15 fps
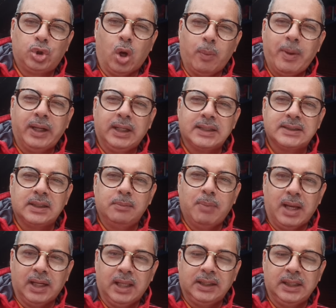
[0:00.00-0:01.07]
সবার কাছেই
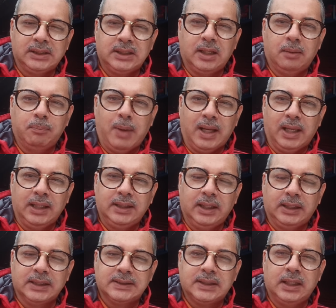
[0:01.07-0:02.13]
বাংলাদেশের
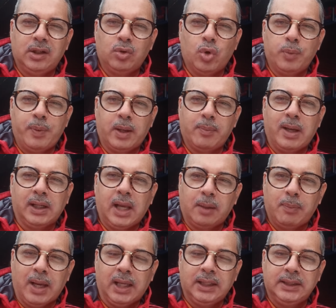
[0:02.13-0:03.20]
বাঙালিদের কাছে ওইপার
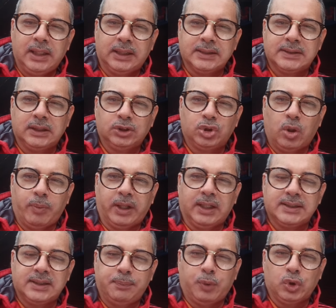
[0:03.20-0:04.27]
বাংলার বাঙালিদের কাছে সবার
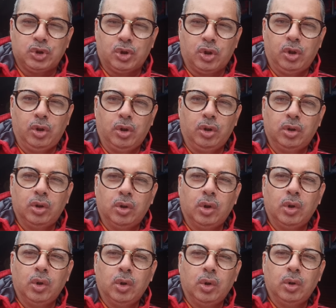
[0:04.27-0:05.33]
কাছেই প্রশ্ন রইল
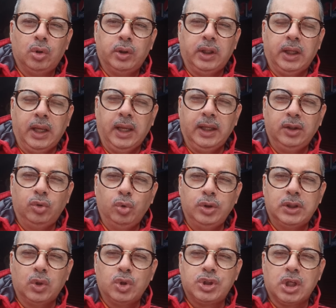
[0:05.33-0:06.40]
এই
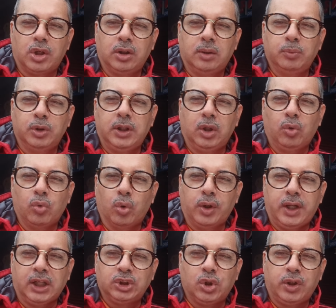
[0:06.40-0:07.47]
দুইটা উচ্চারণের মধ্যে
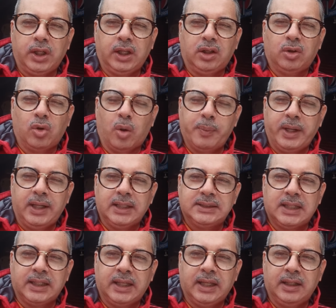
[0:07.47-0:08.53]
কোনটা সঠিক কমেন্টে
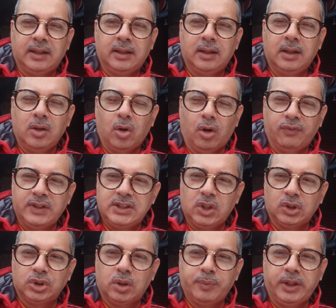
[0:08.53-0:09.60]
জানেন অফিস
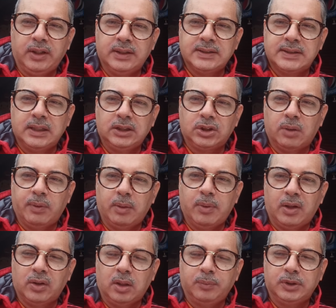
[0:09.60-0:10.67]
যাওয়ার সময় হয়ে গেছে সবাই
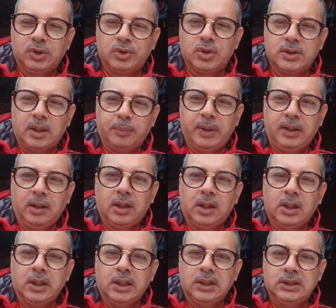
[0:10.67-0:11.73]
ভালো থাকবেন সুস্থ থাকবেন
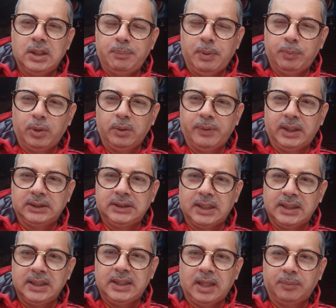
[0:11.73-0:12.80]
শিল্পী পরিবারের
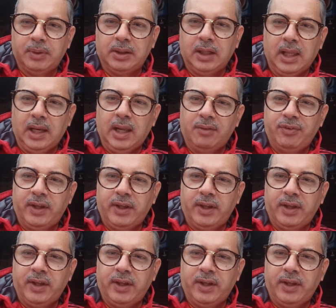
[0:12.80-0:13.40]
সাথেই থাকবেন আল্লাহ